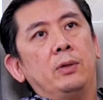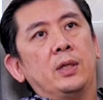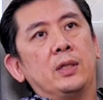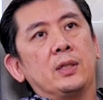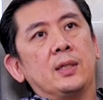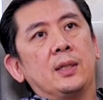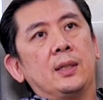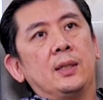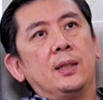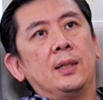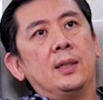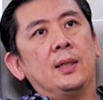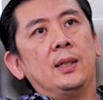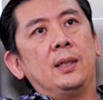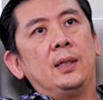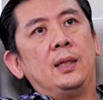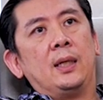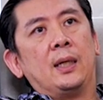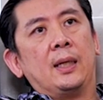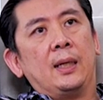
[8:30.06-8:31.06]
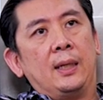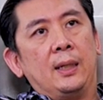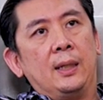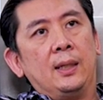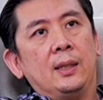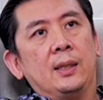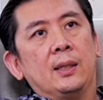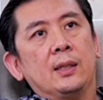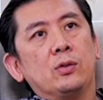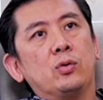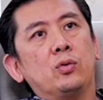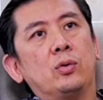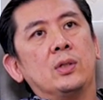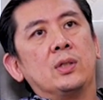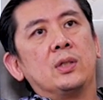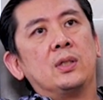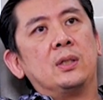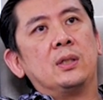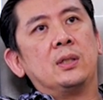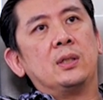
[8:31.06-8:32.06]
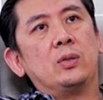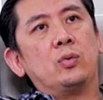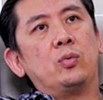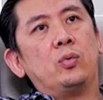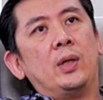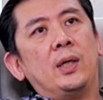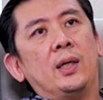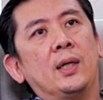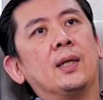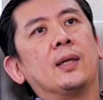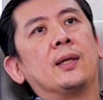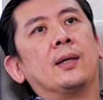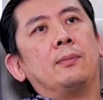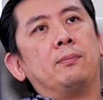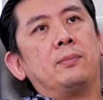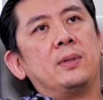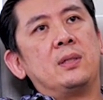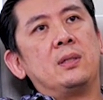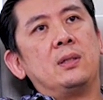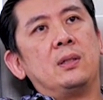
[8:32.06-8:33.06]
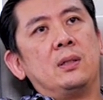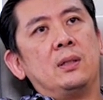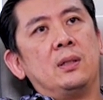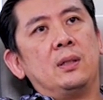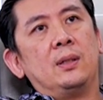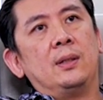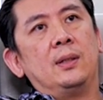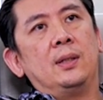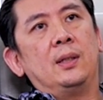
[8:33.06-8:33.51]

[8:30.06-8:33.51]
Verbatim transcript: biasanya di klinik kita sudah sudah ingatkan pasiennya,